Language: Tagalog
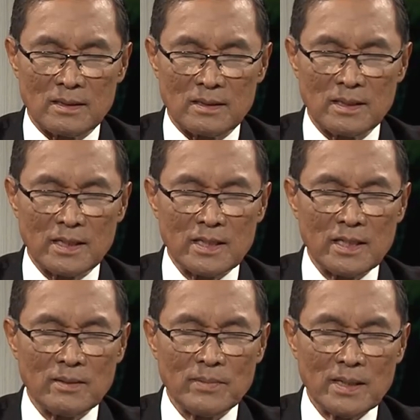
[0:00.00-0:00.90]
Dagiti
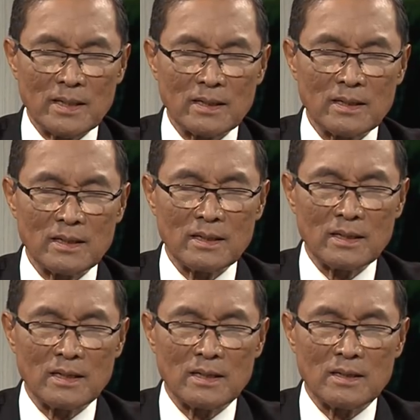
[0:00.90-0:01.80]
nabayag
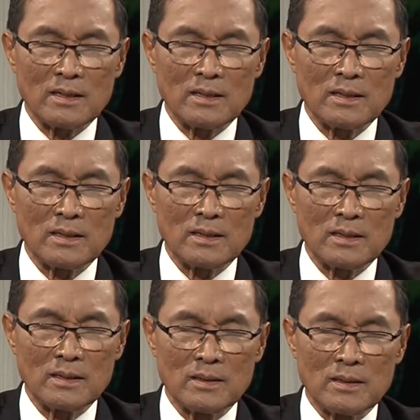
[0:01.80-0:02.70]
nga
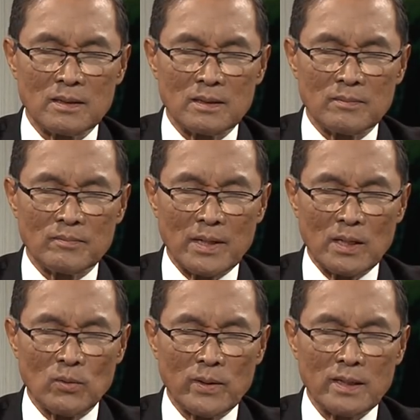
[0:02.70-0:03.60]

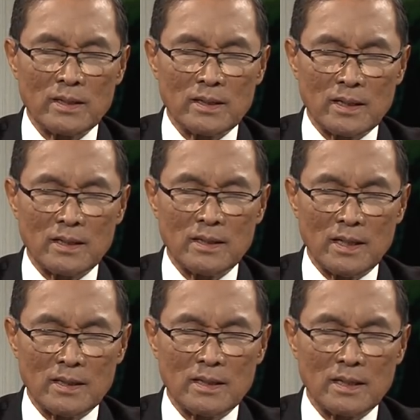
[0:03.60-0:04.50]
panawen nga
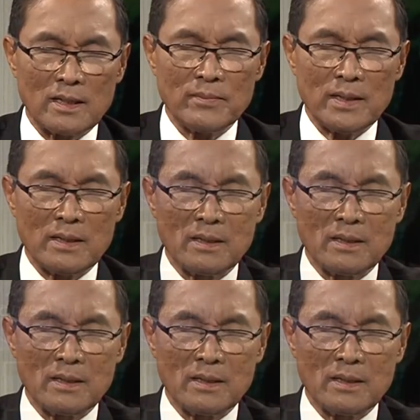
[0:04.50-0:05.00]
nagadadal kami.